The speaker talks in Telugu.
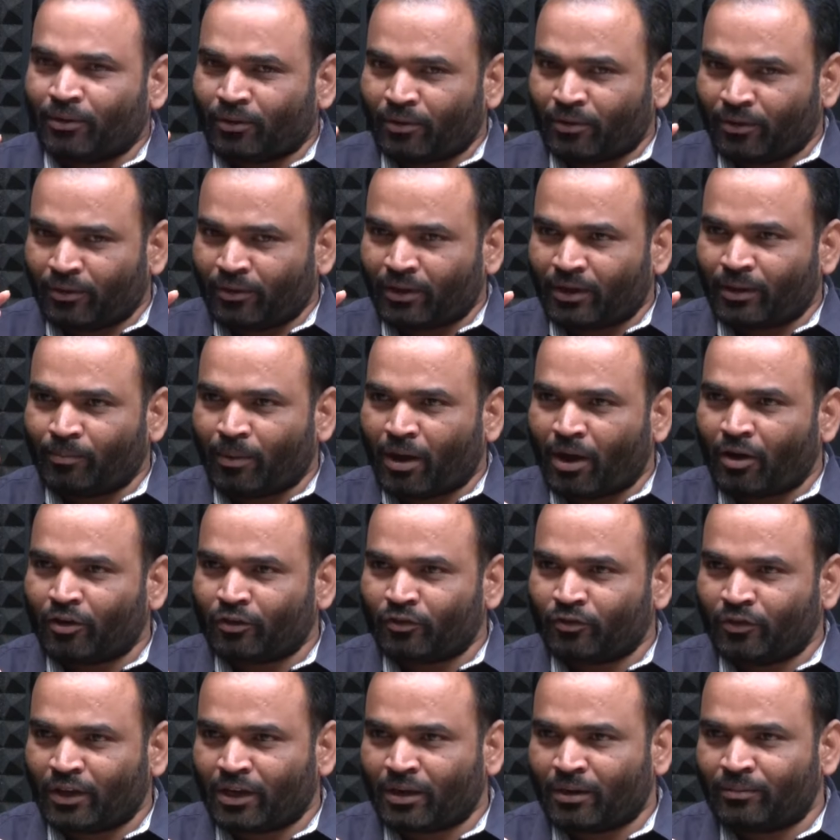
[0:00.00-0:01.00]
మీకు ఒక
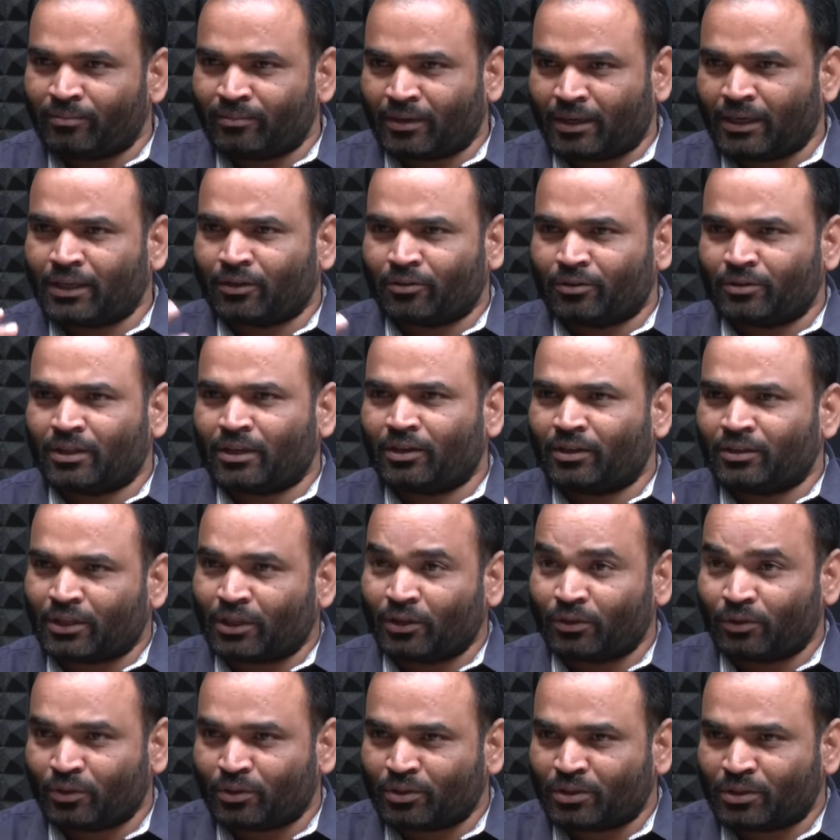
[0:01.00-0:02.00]
భావోద్వేగం అంటే కొంత
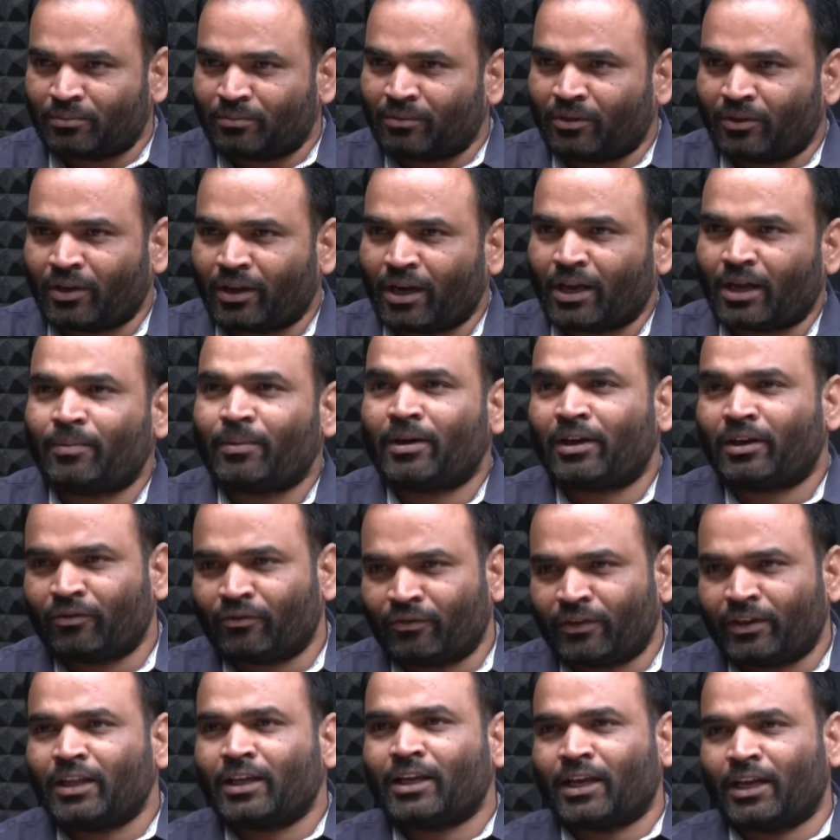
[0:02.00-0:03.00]
సంతోషం ఒక
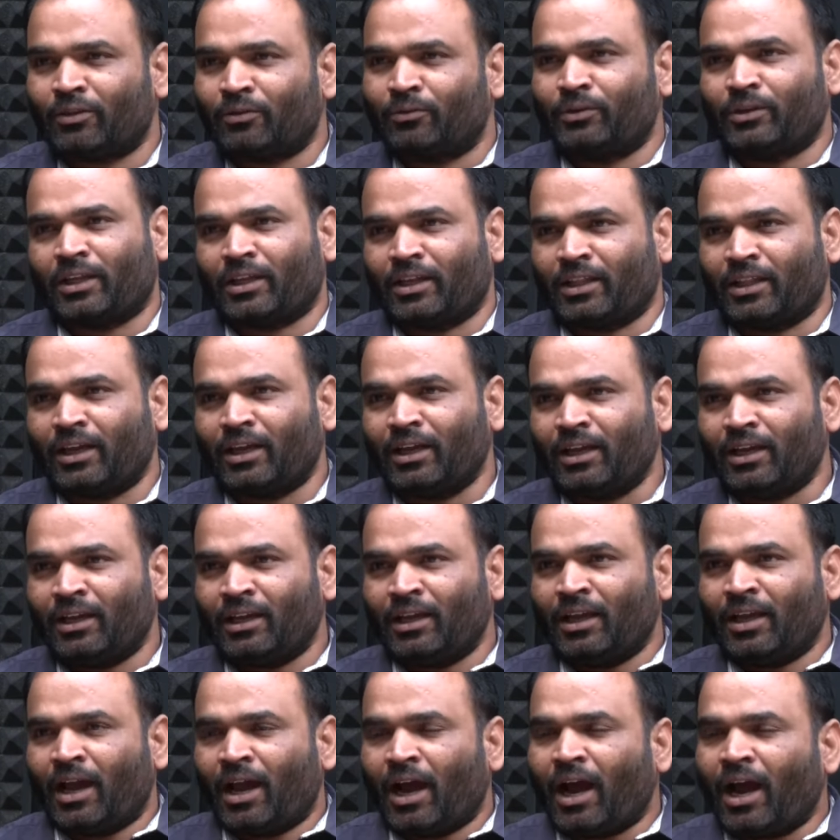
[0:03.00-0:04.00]
రకమైన ఫీలింగ్ అయితే ఉంటాయి కదా
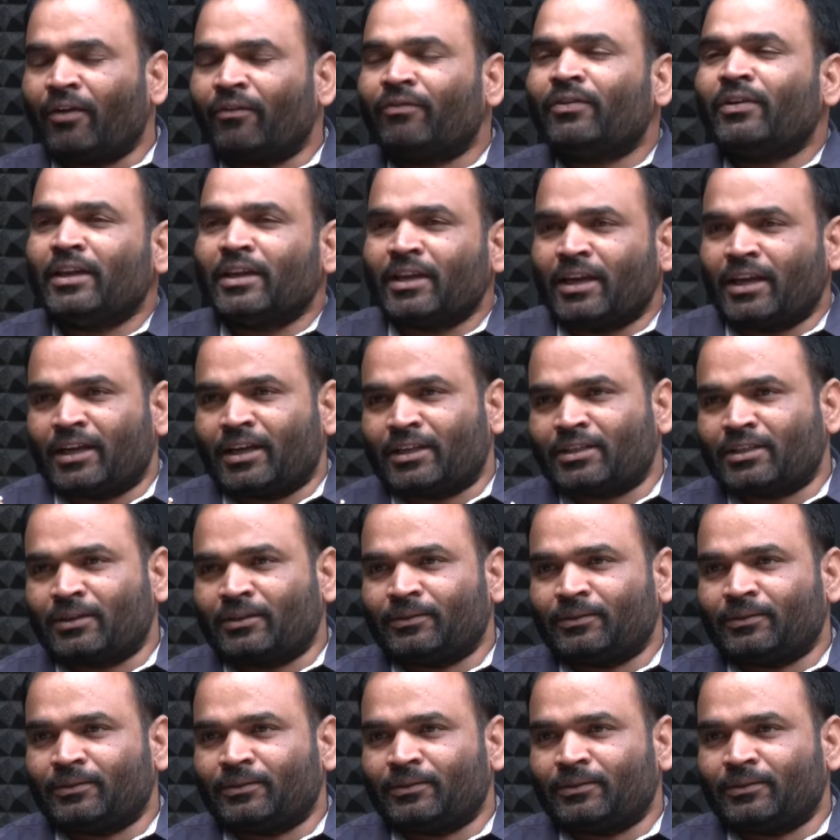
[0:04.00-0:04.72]
ఆ ఫీలింగ్ ఏంటి అసలు